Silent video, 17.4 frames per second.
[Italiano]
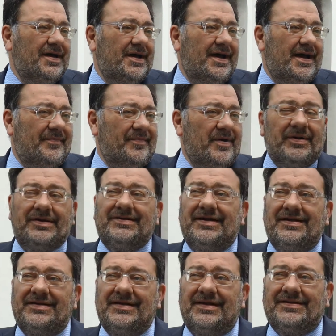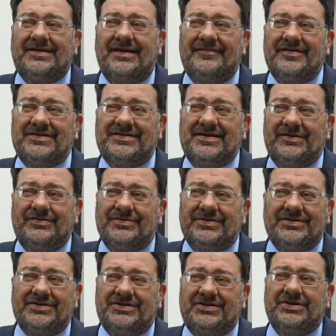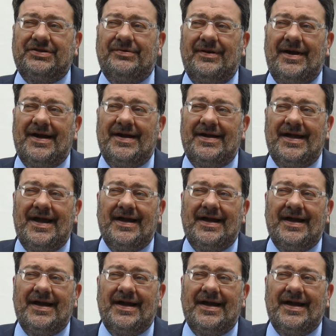E abbiamo attra attraversato questi 5 anni